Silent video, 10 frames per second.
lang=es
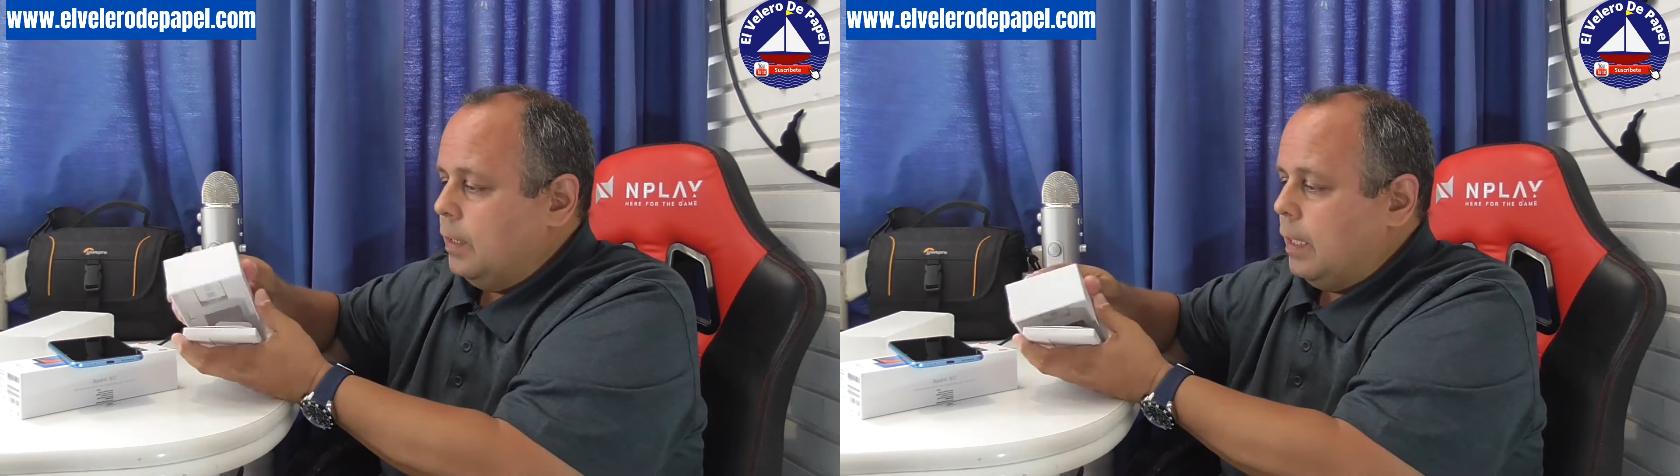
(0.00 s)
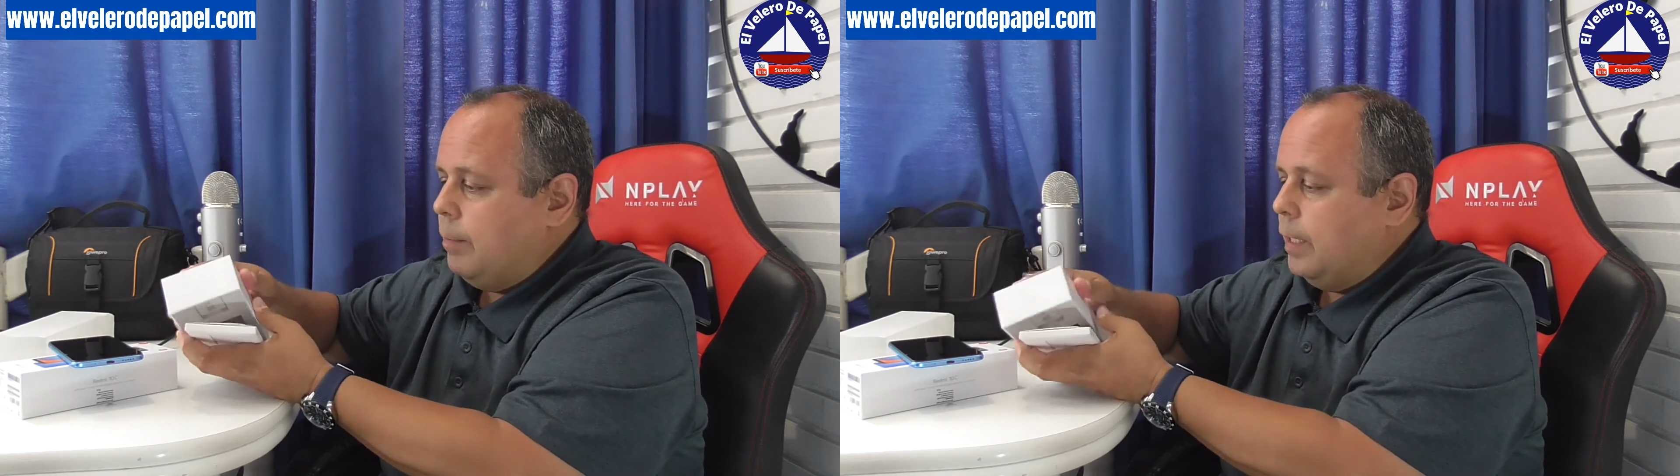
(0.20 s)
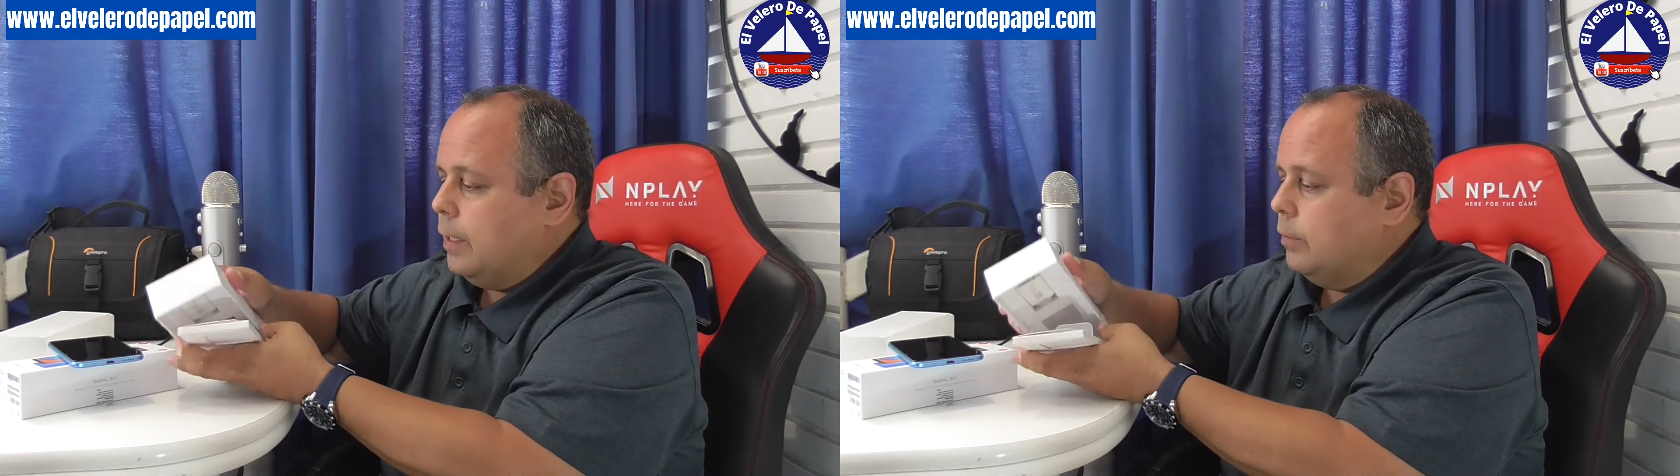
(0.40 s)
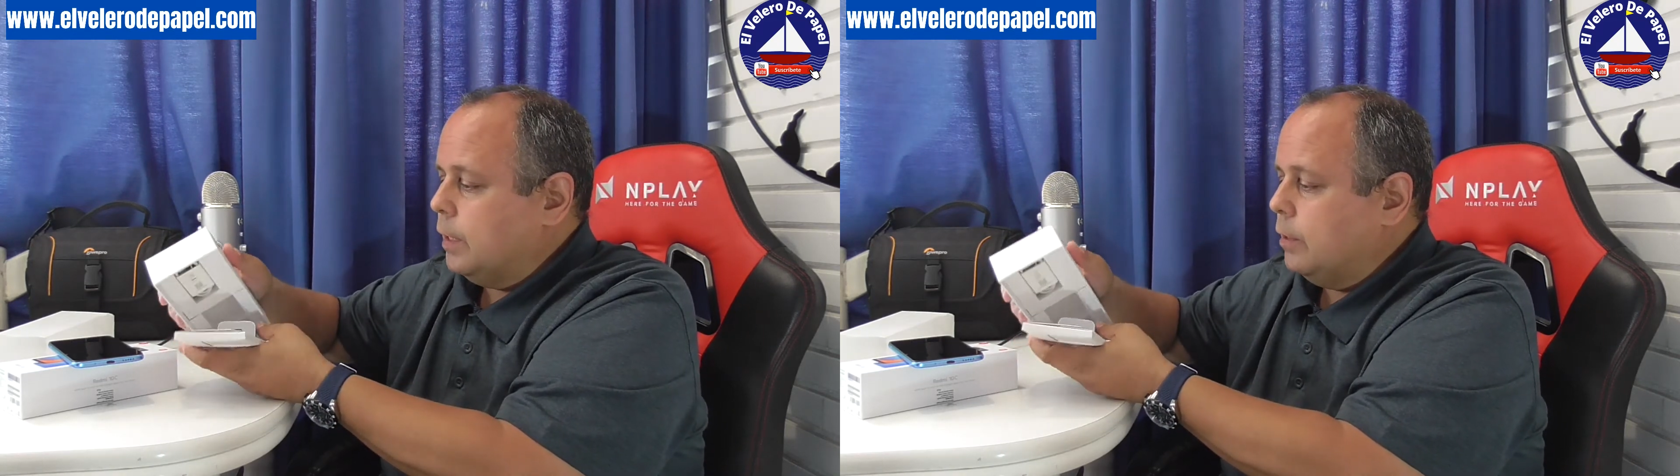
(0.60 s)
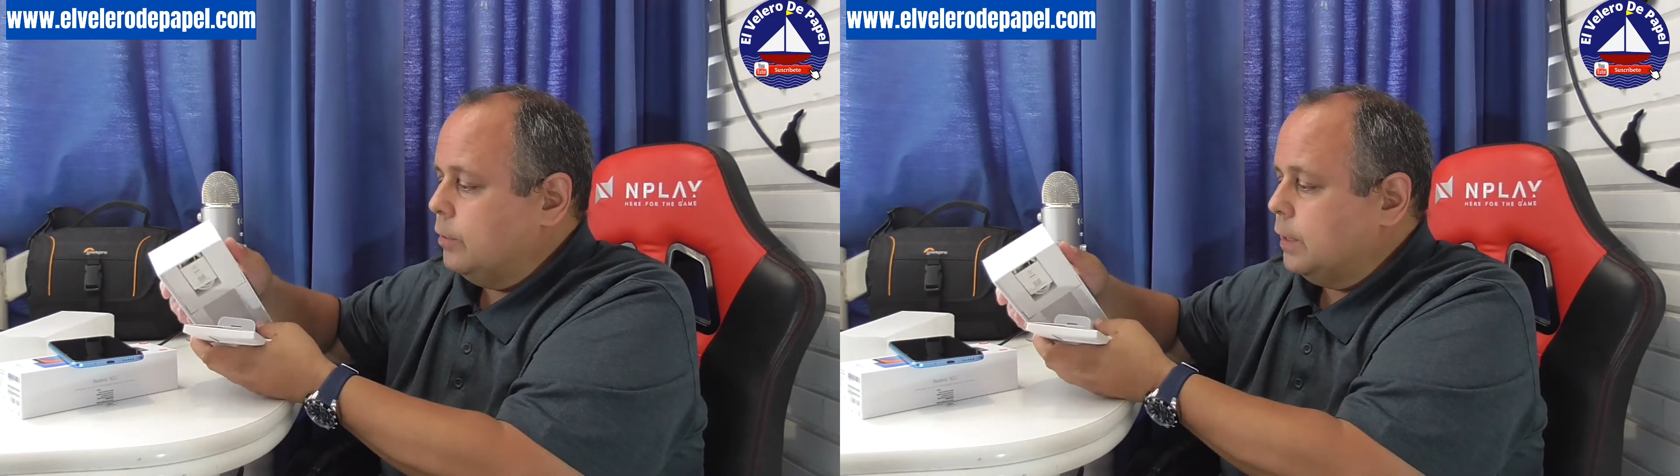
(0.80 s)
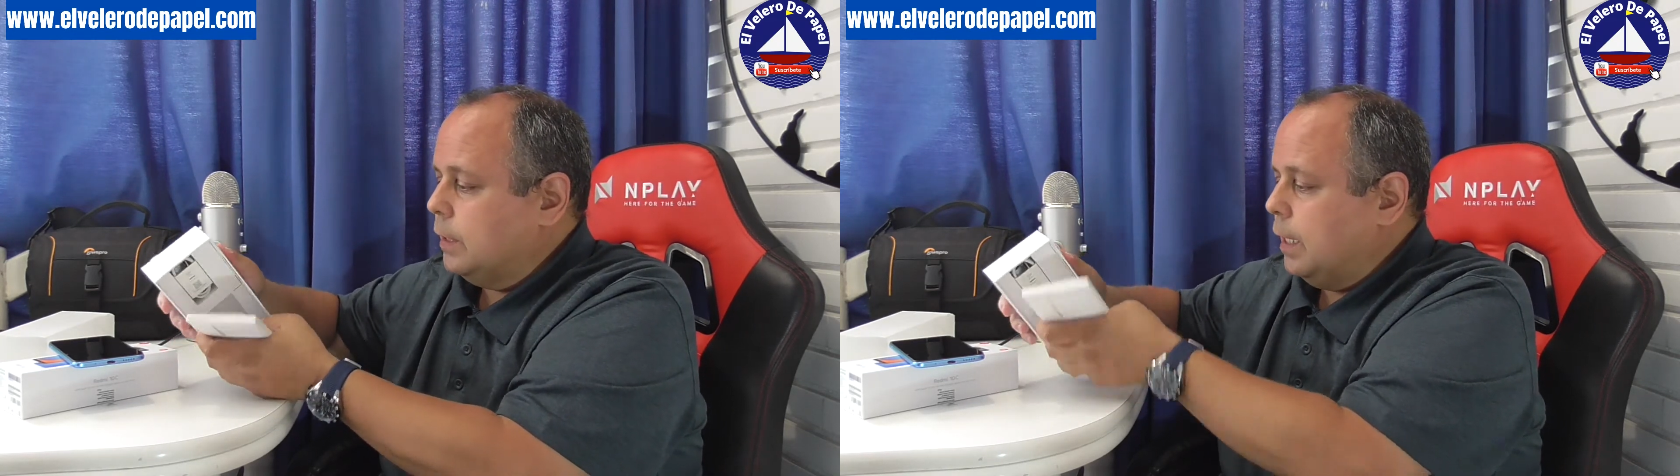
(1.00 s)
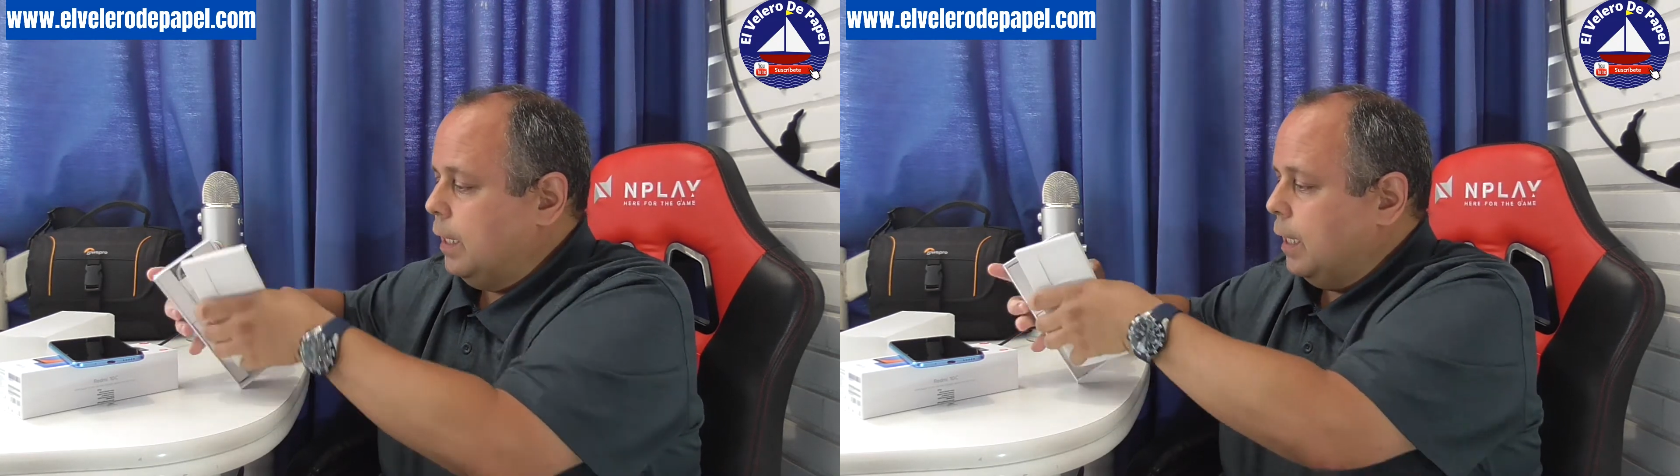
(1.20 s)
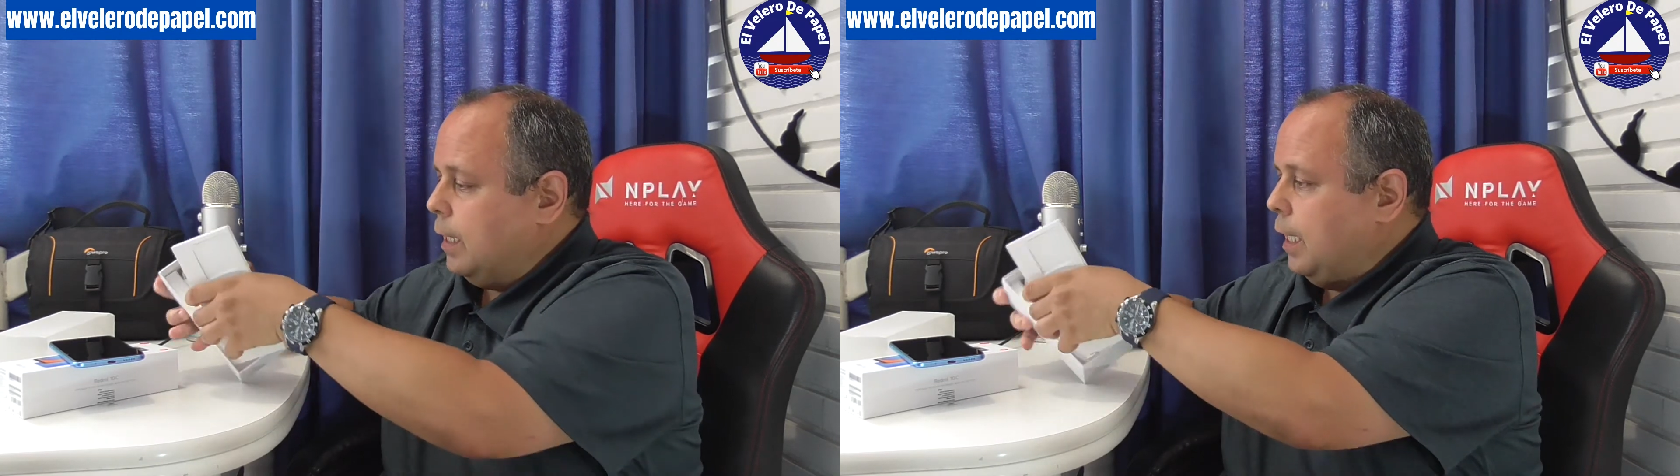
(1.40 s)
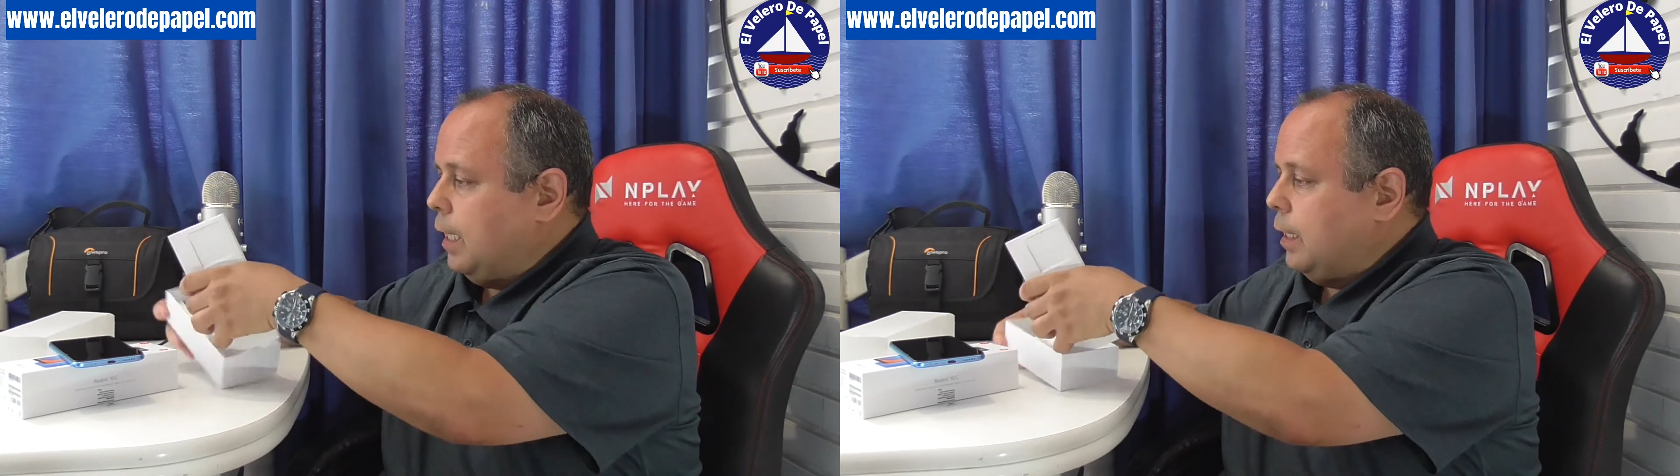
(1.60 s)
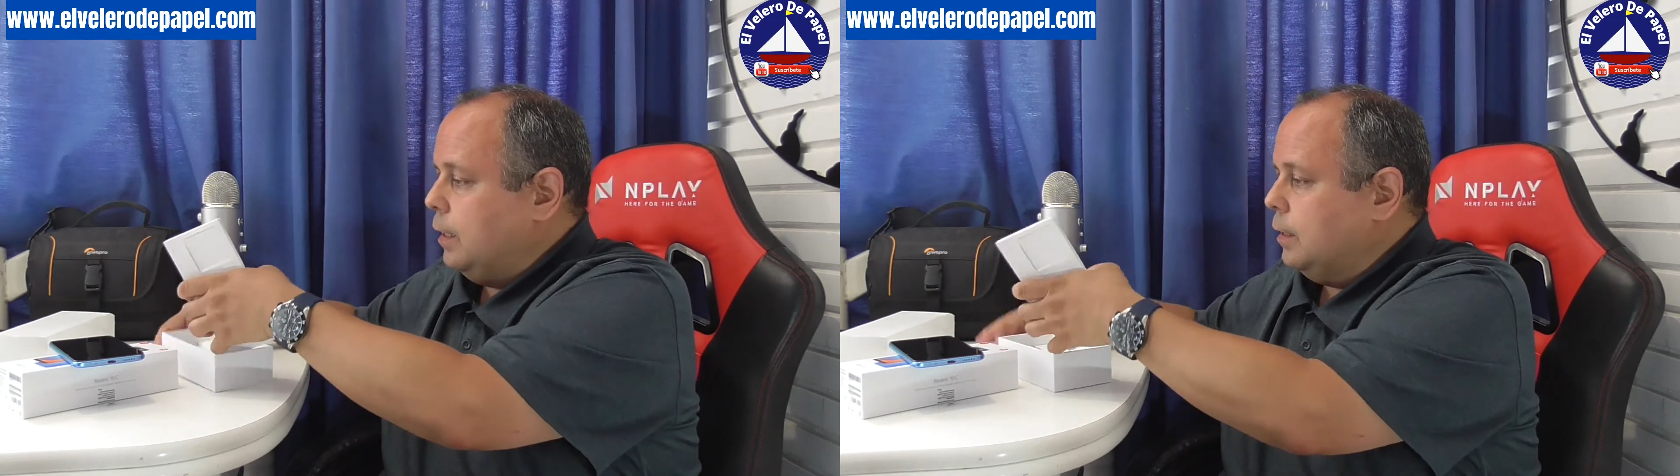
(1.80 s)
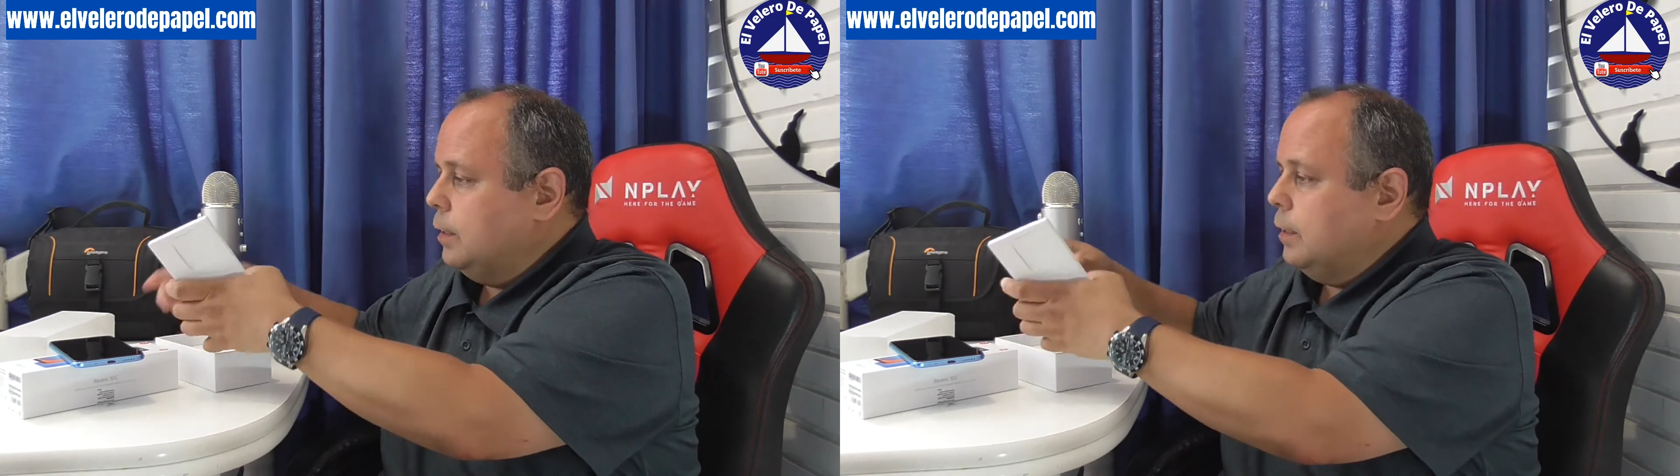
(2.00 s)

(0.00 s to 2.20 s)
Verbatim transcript: A ver qué otras cosas trae la caja.